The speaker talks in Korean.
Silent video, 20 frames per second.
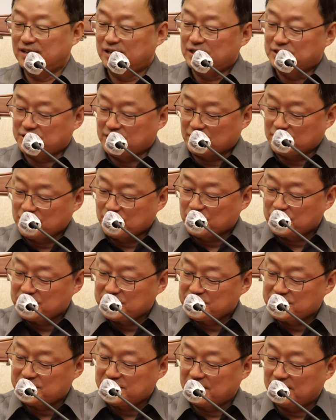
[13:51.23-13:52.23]
자, 그거는
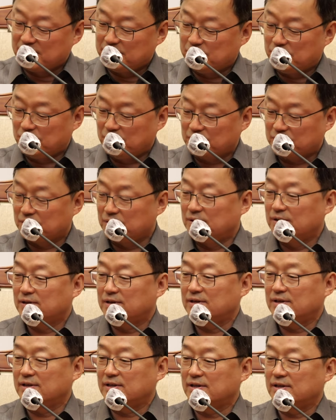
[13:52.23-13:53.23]
이제 뭐
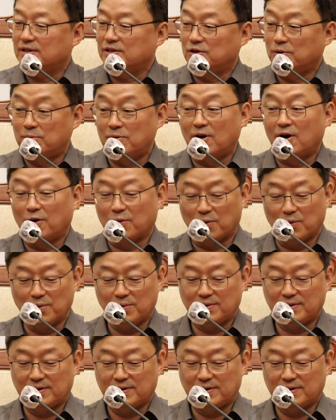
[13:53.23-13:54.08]
넘어가고.